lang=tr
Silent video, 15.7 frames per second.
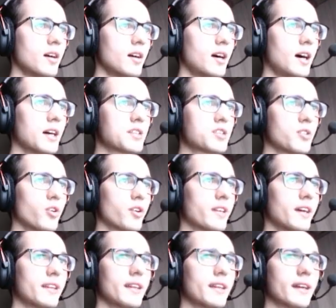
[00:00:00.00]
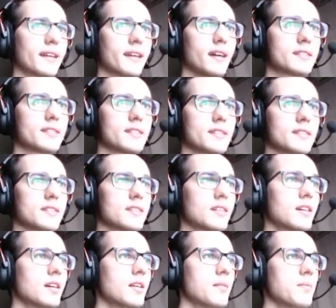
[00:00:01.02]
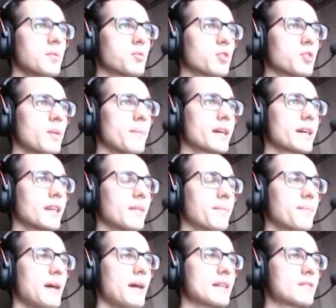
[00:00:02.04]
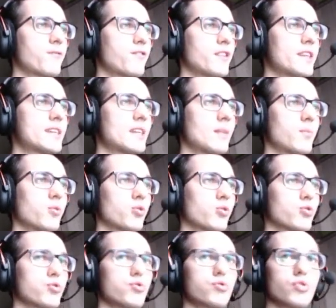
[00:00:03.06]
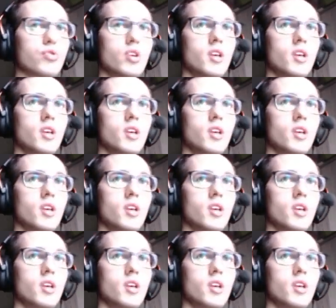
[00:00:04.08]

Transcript: Ağacın oradaydı arkadaşlar. Bir buradan bakalım. Belki free kill buluruz.